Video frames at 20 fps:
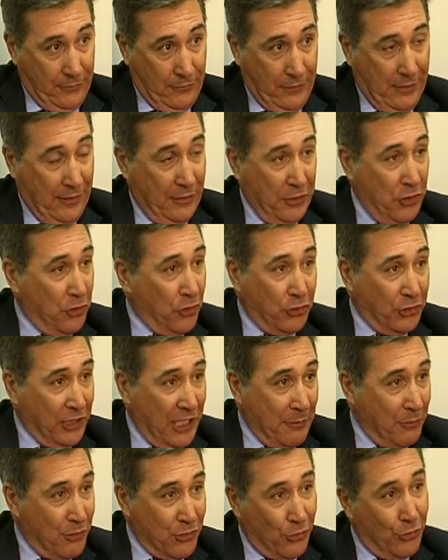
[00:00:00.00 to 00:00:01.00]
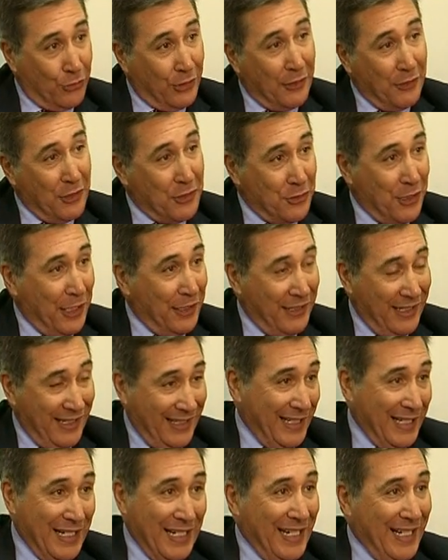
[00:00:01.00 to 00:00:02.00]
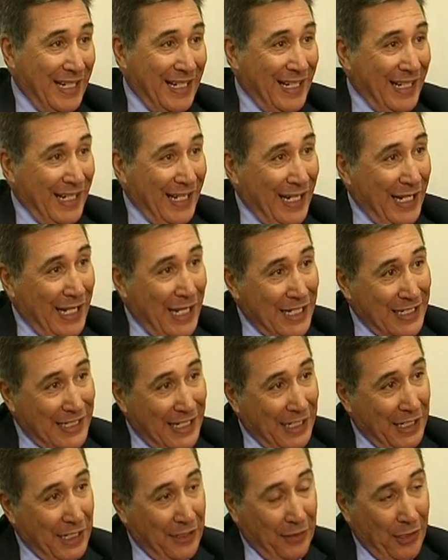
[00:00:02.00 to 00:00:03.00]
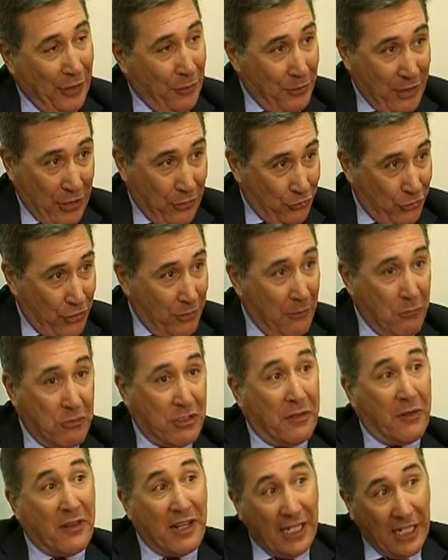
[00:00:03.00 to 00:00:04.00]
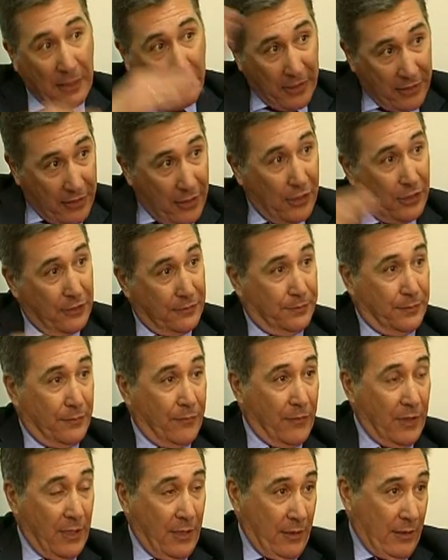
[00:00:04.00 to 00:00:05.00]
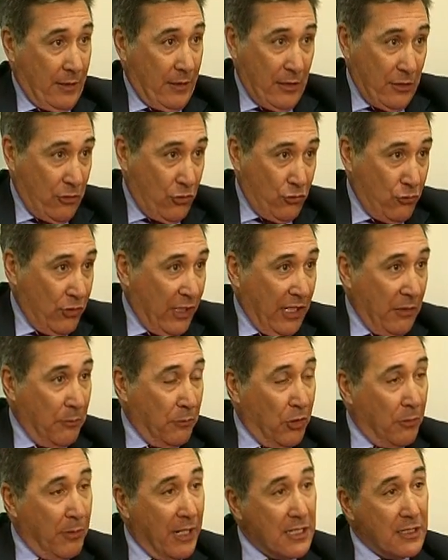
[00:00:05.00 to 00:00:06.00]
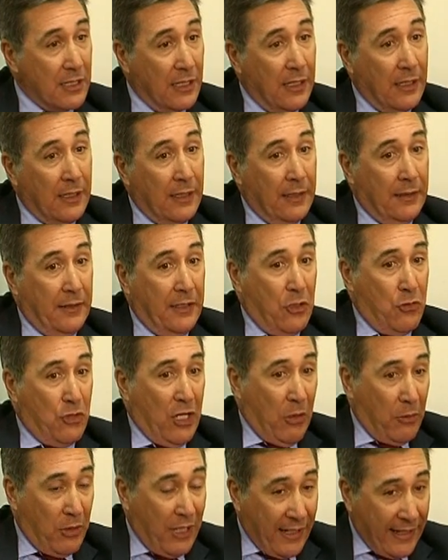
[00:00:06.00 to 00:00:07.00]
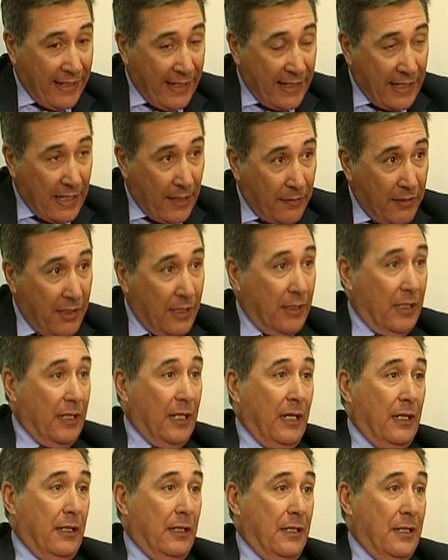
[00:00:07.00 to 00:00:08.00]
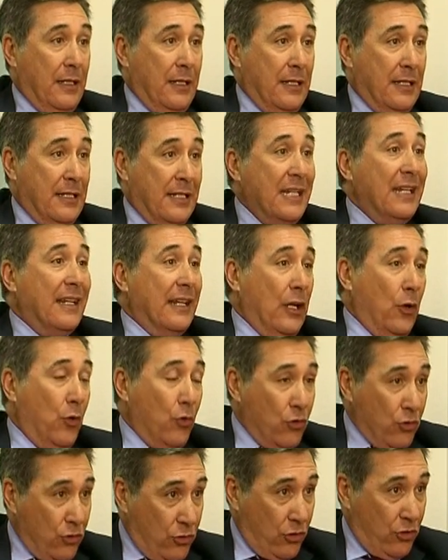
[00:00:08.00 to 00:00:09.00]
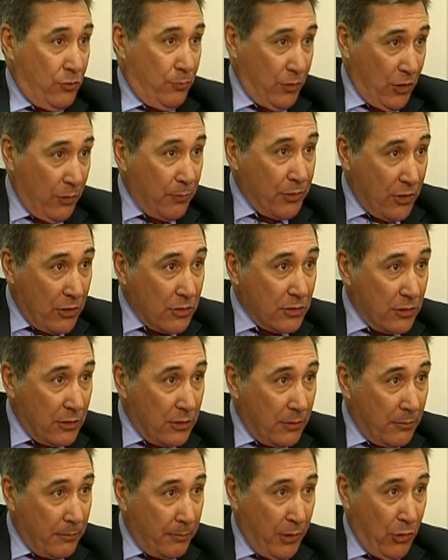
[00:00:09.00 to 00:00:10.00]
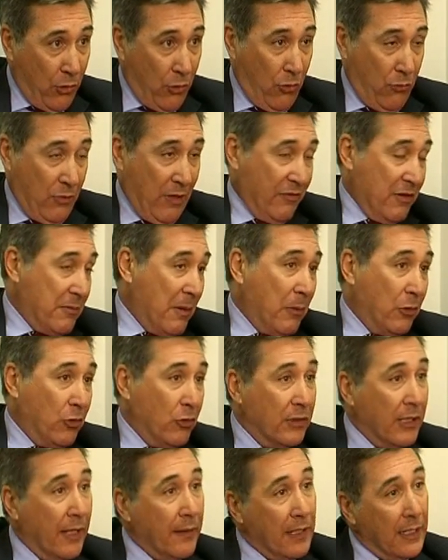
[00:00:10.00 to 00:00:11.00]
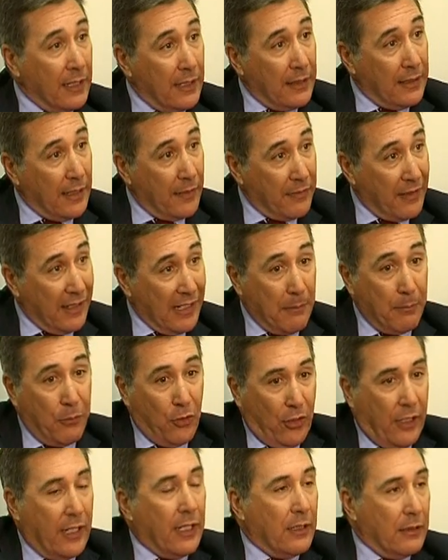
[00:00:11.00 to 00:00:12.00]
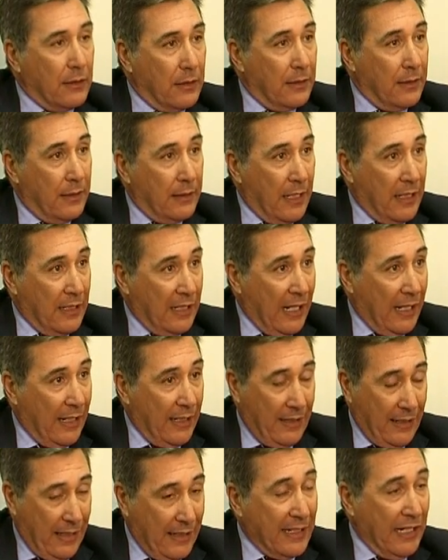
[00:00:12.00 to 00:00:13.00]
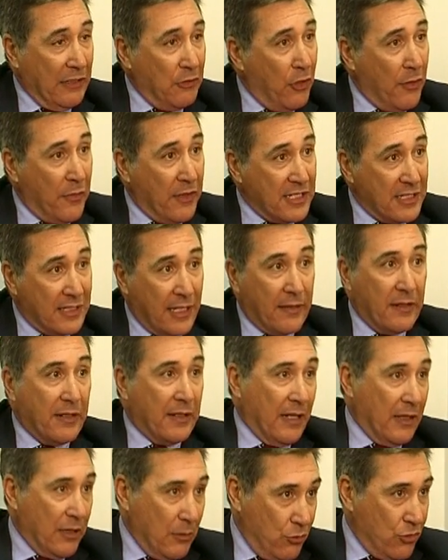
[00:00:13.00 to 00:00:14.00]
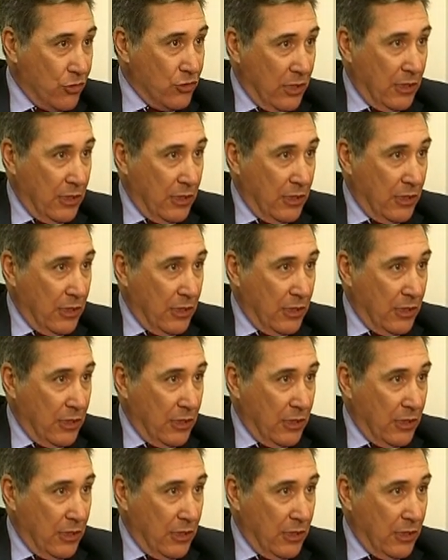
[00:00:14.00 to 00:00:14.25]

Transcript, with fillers: El dinero no lo tenemos contante sonante en las arcas de la comunidad autónoma, muchas veces hay que pedirlo. Esto es un ejemplo más de una obra que hay que hacer sin recursos propios, pero con una firme voluntad de, hacerla porque eh, Alcaí lo necesita desde hace muchos